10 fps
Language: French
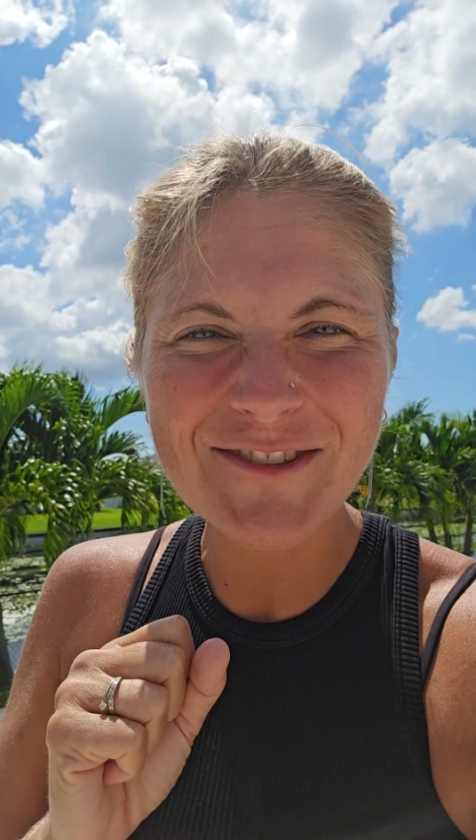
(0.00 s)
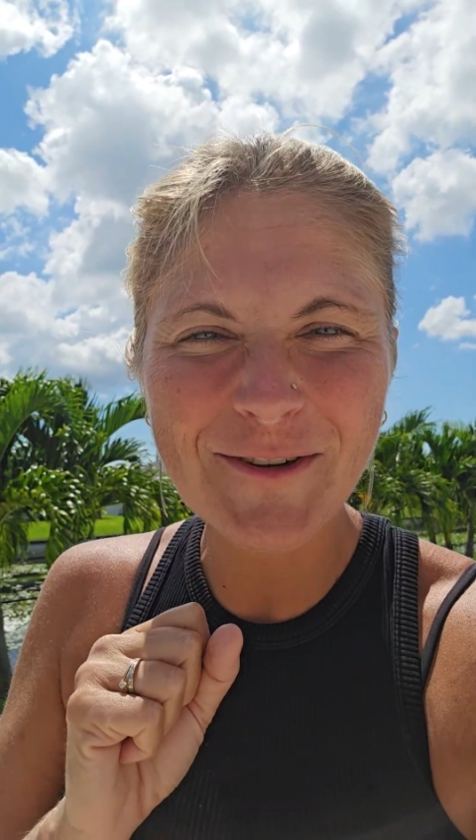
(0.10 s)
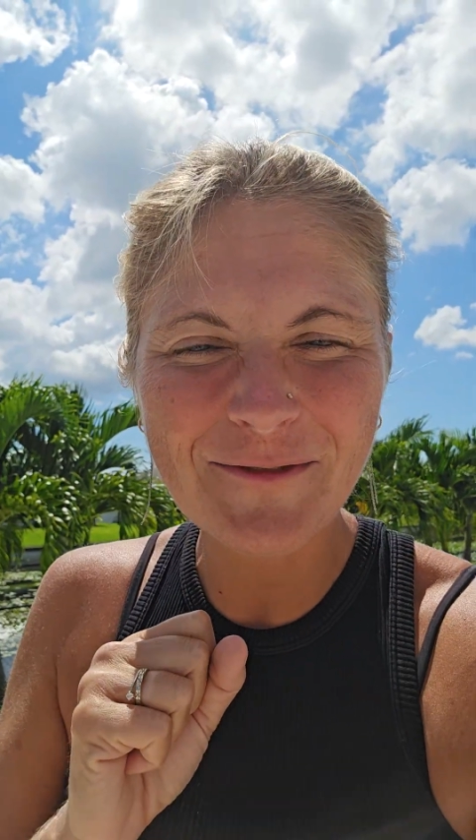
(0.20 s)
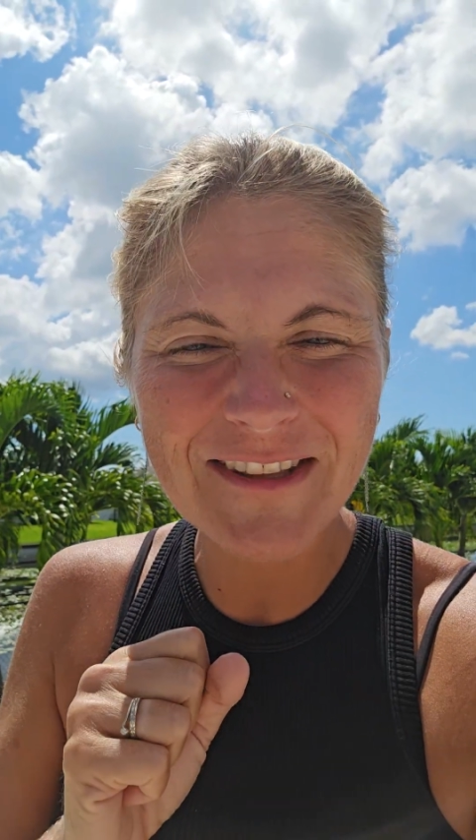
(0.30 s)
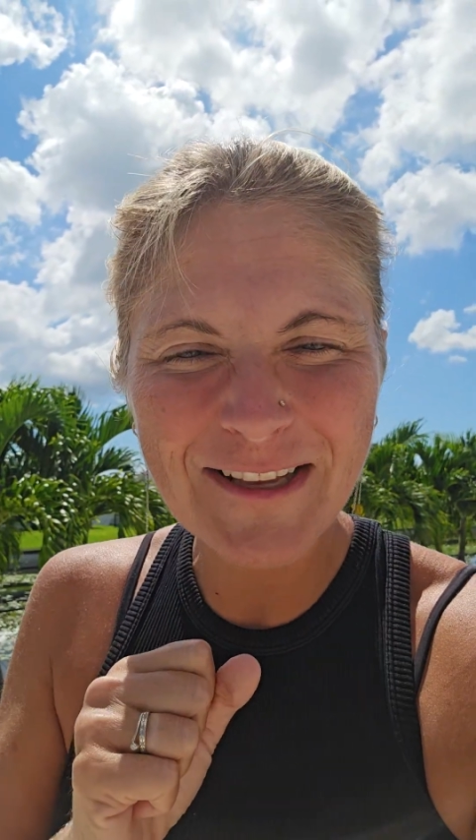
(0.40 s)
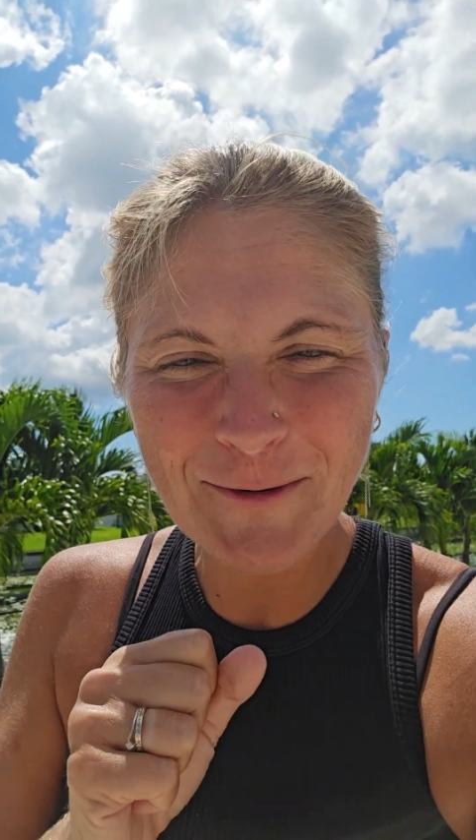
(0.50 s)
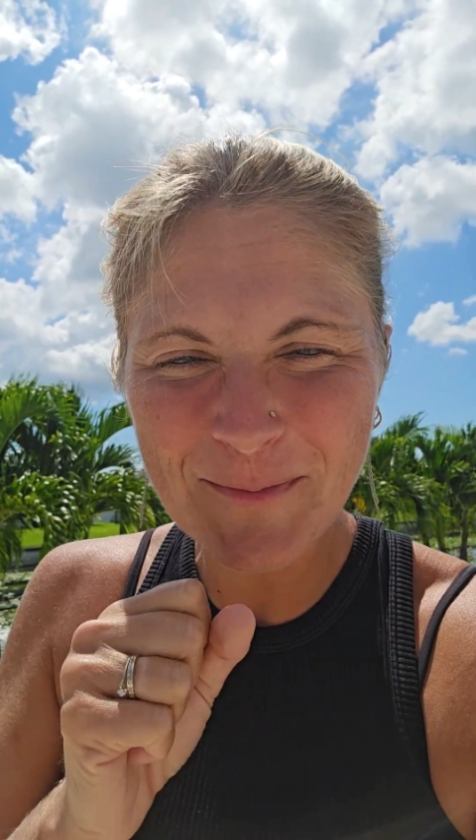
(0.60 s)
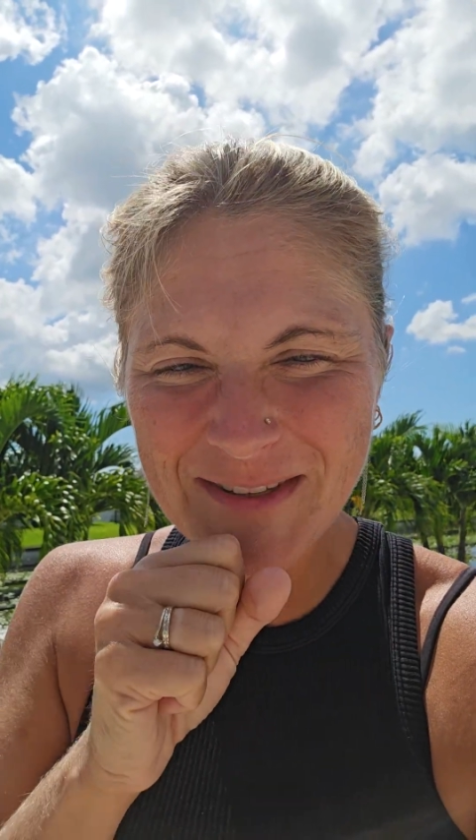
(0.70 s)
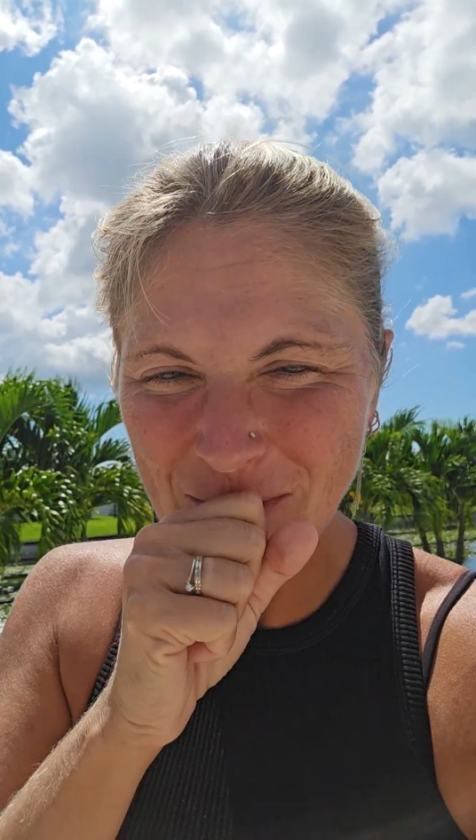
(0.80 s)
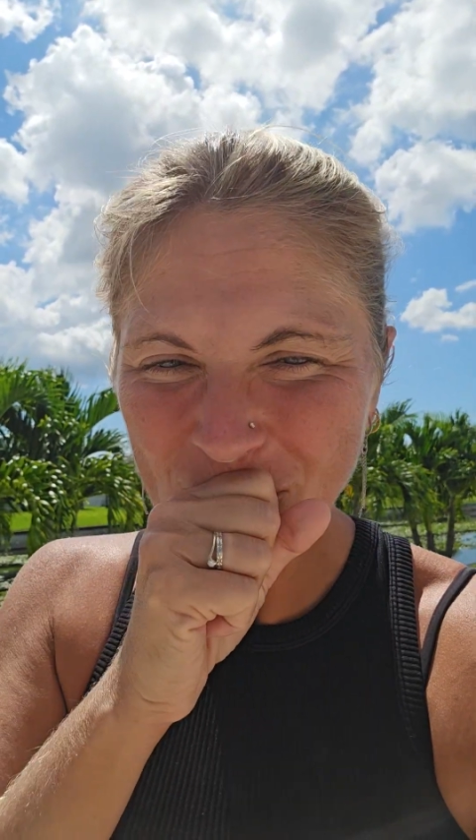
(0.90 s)
Je te fais des
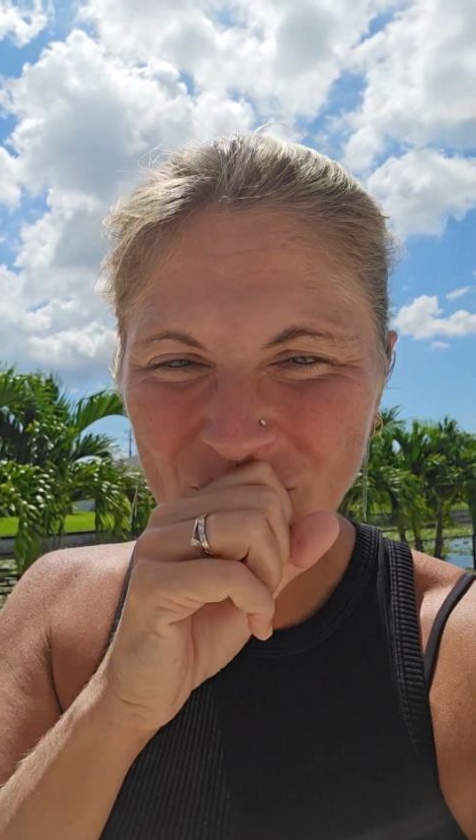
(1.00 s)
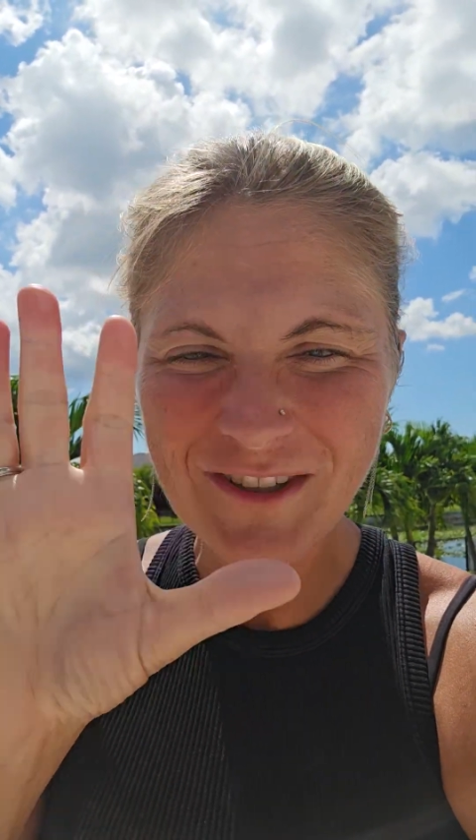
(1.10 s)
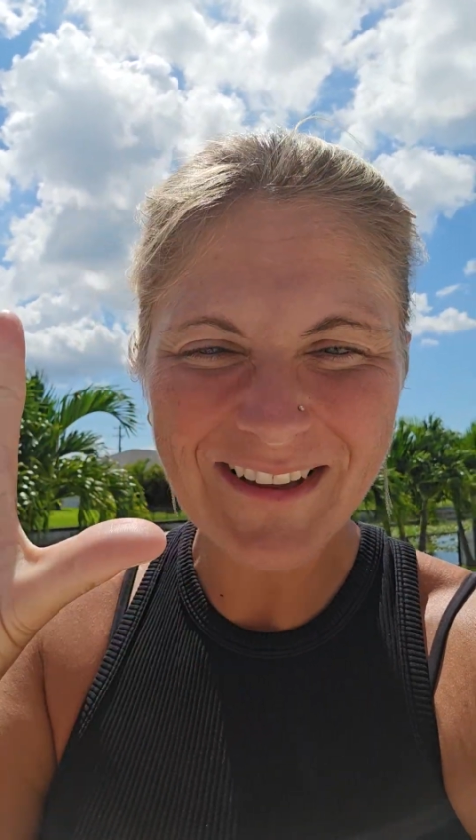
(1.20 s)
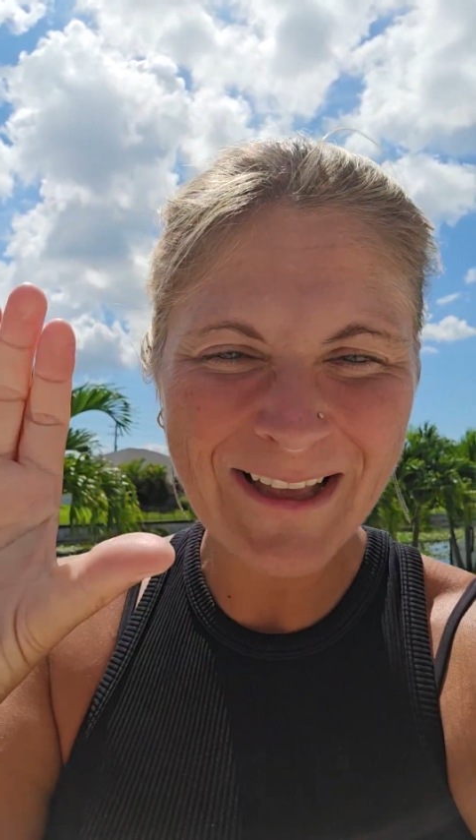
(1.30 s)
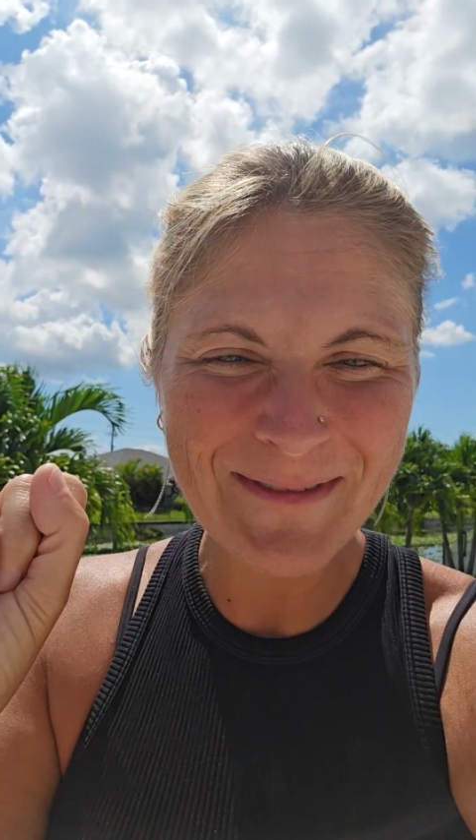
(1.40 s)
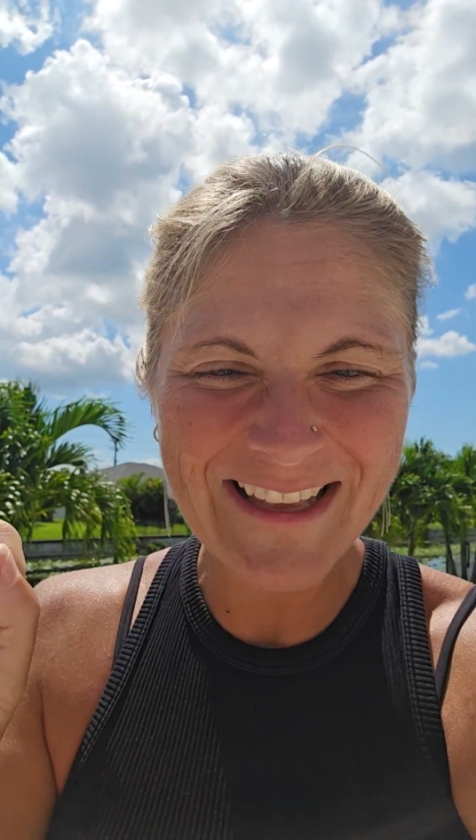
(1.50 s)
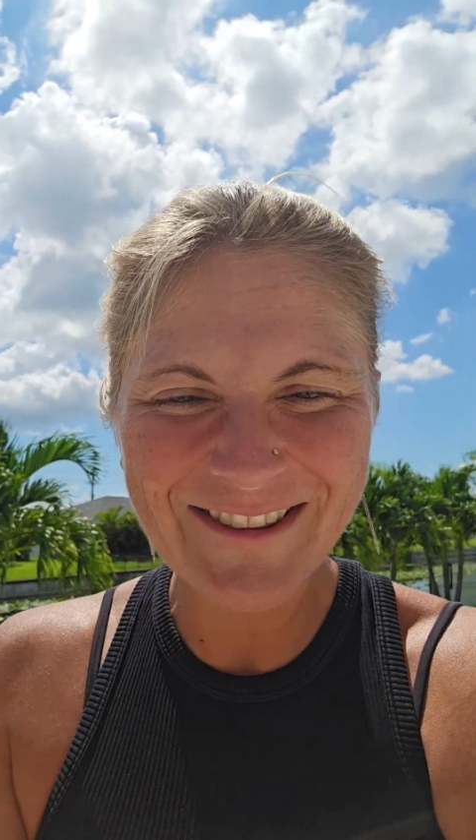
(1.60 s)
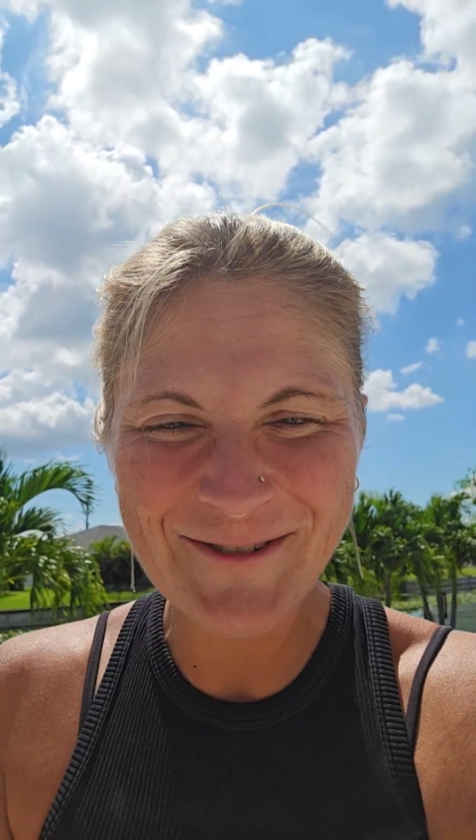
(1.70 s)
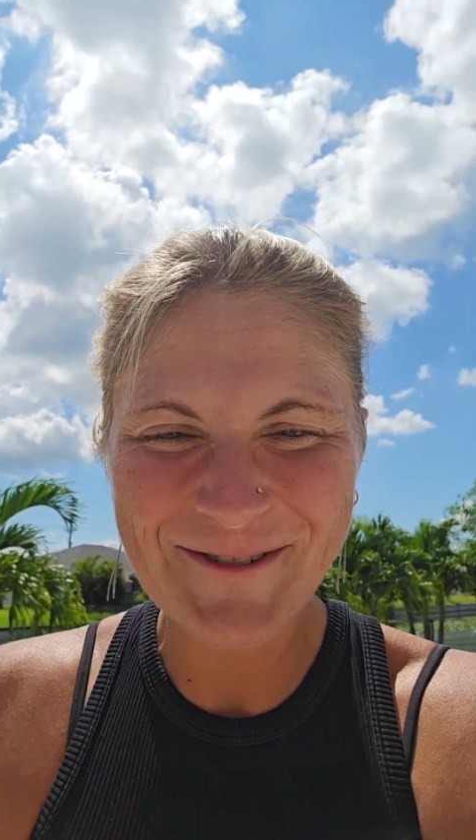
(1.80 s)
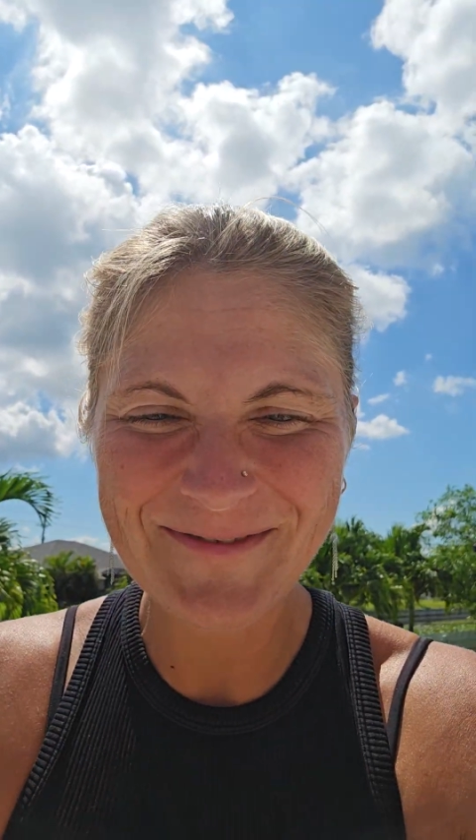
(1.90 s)
gros bisous. À
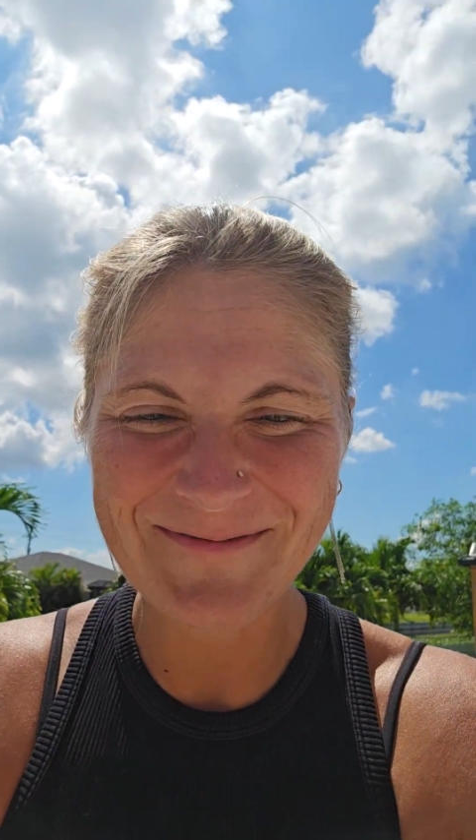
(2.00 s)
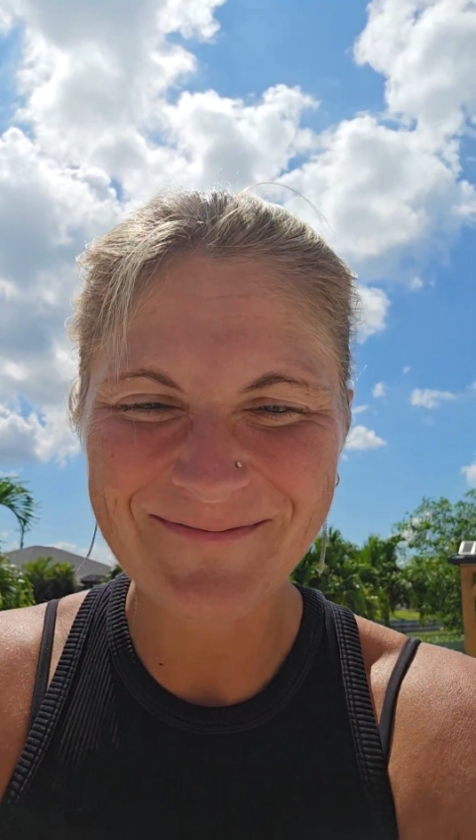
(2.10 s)
bientôt.